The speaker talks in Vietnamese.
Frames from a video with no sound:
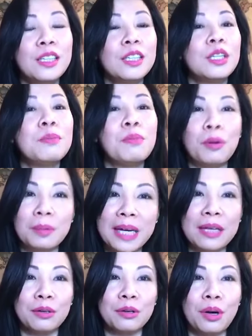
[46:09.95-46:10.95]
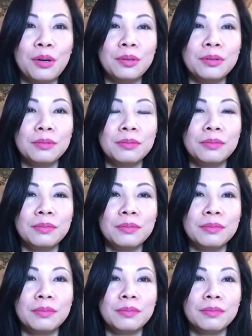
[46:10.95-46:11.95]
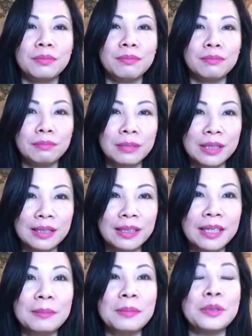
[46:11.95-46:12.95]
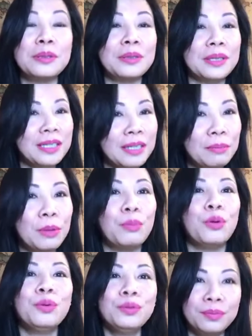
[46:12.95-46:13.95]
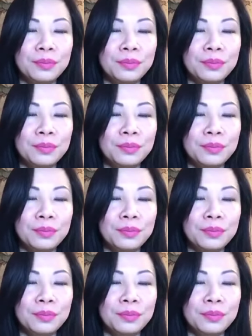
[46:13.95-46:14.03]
thì một ngày nào đó mình sẽ tìm được những cái gì mình muốn